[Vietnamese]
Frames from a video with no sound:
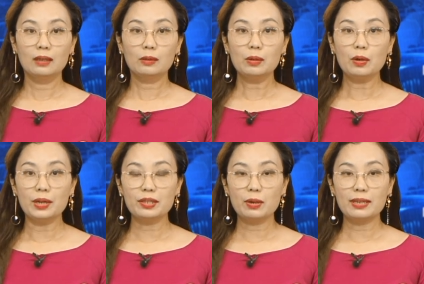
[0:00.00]
Quân đội
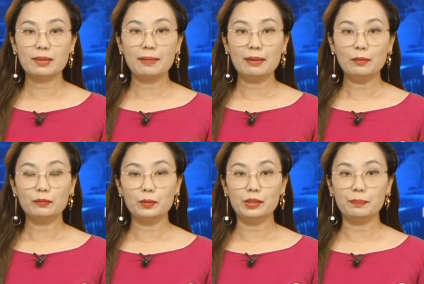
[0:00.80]
Israel đã bắn
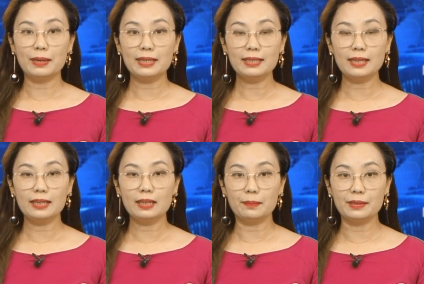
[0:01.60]
một phụ nữ
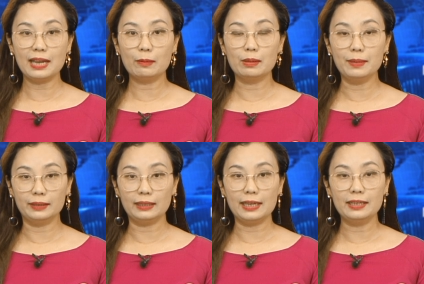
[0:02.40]
Palestine cầm dao ở
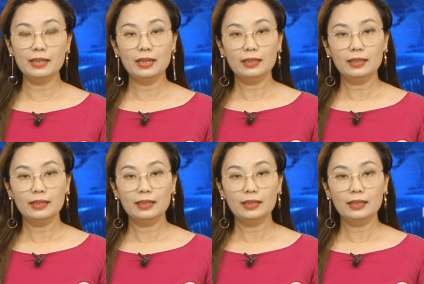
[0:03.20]
bờ Tây.